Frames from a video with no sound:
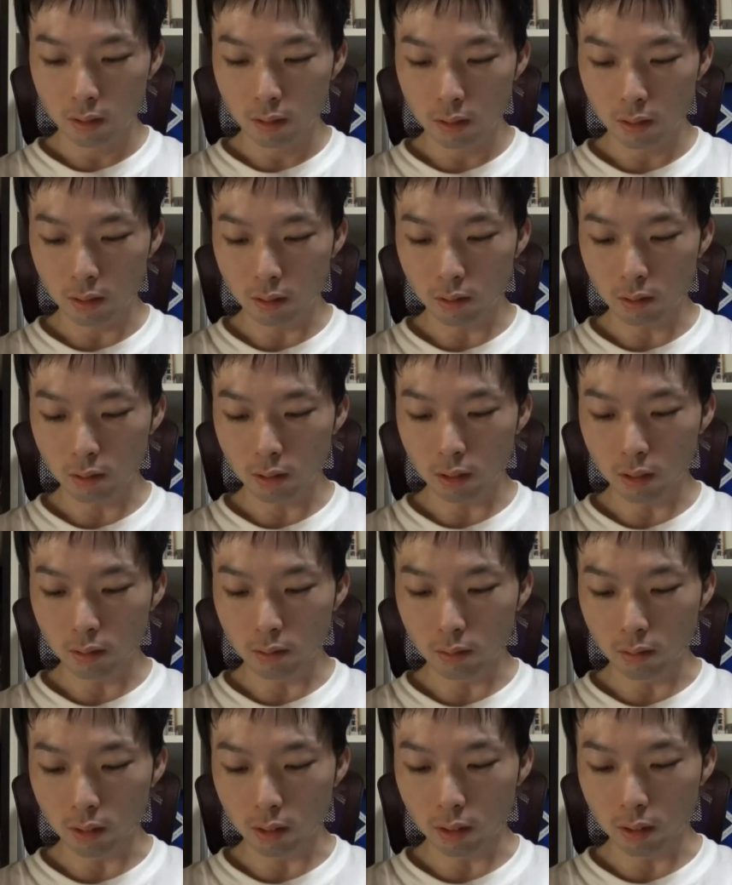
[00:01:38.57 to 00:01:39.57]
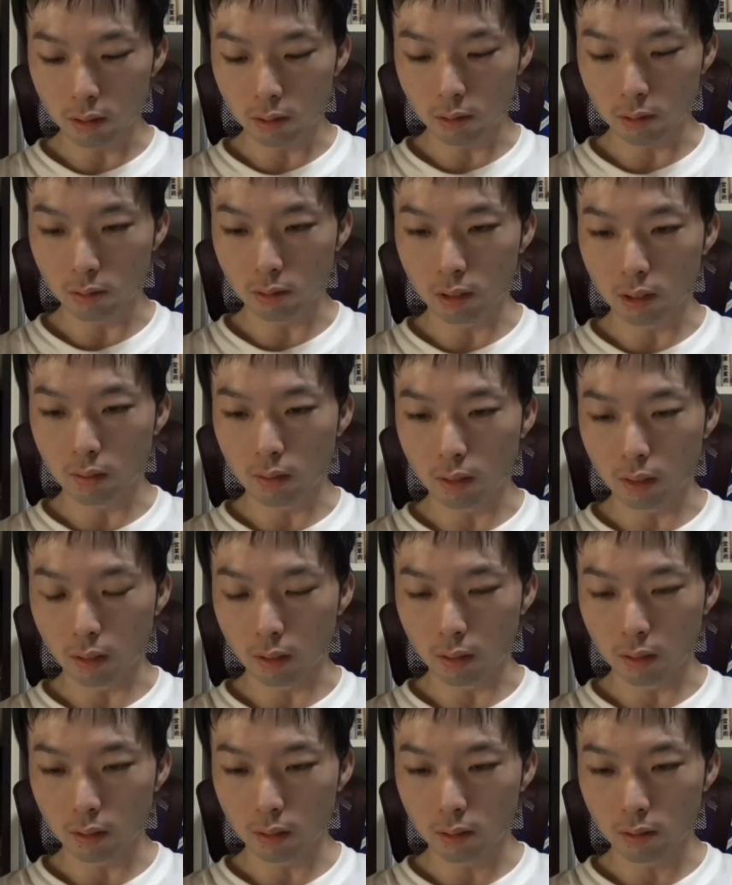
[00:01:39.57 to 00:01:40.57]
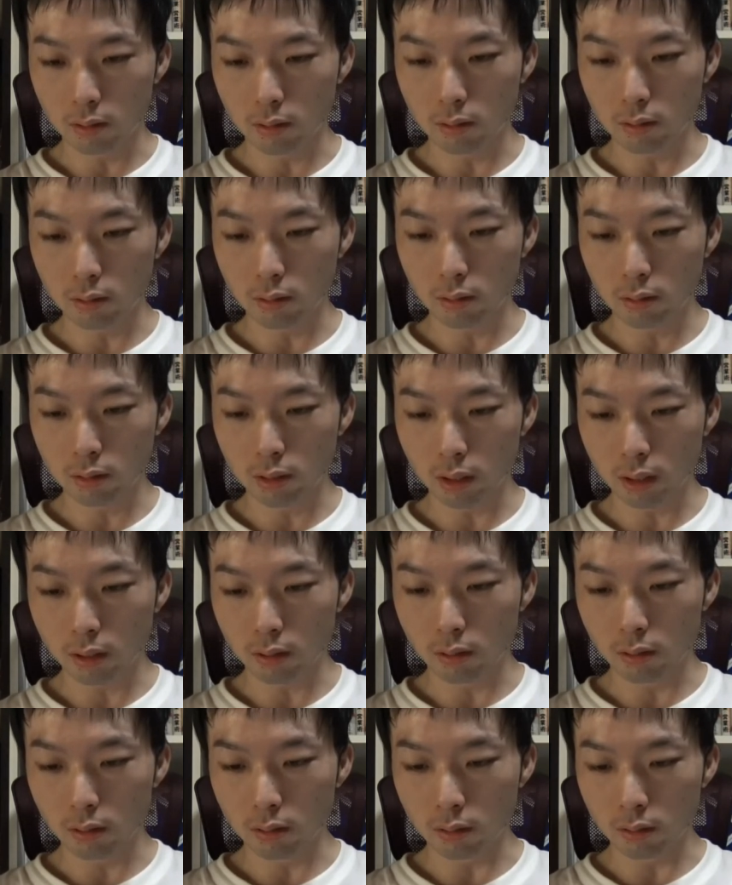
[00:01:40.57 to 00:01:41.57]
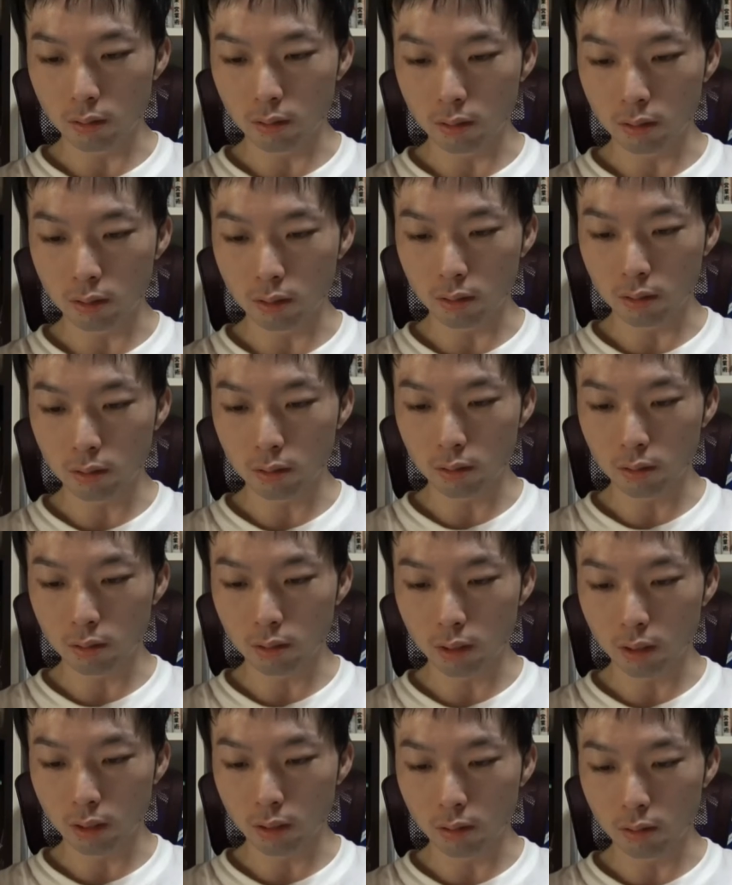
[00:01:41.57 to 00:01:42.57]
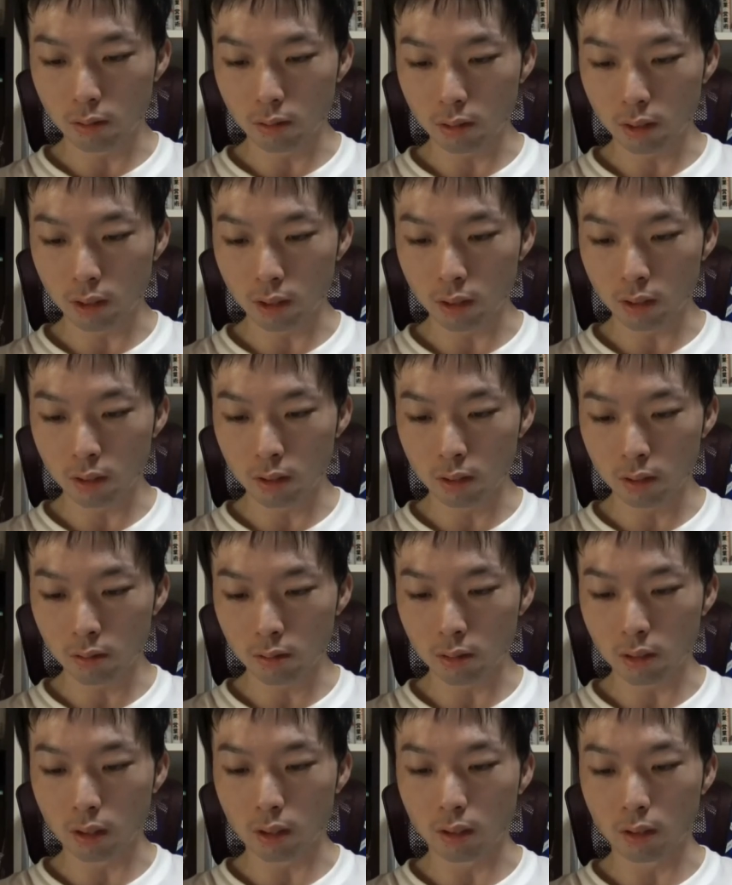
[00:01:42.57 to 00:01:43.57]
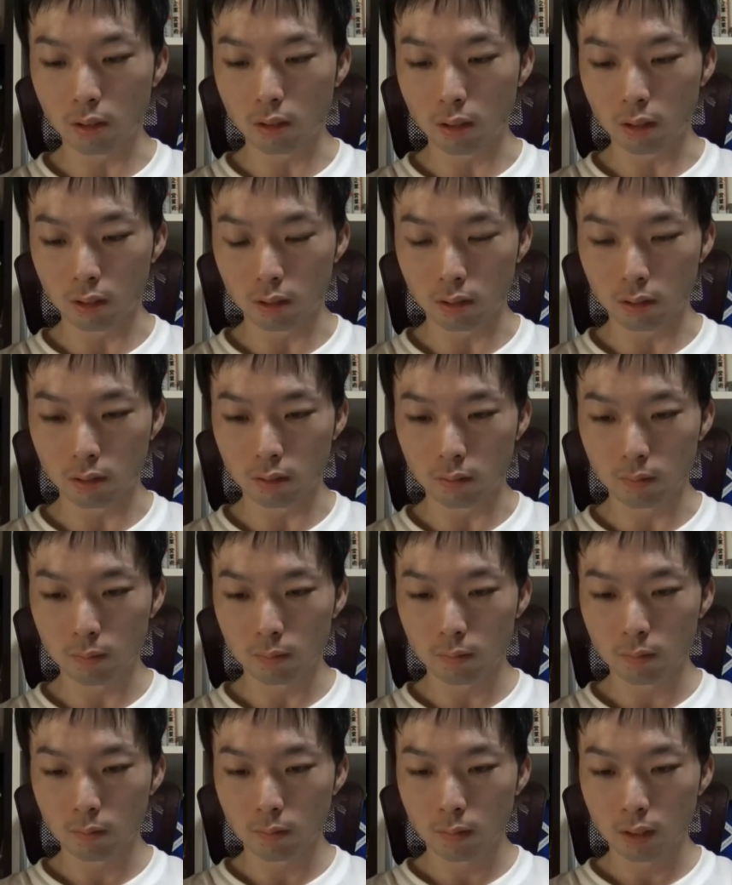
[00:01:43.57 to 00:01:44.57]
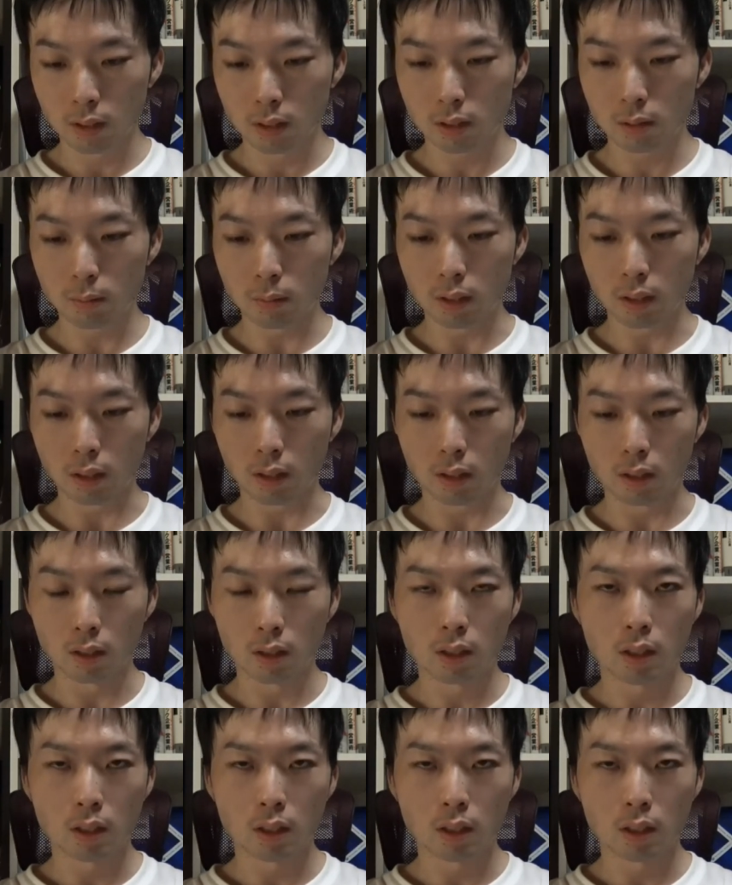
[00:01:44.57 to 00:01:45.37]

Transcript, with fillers: 自己機能が損なわれその後の作業の自己調整能力が著しく低下するつまり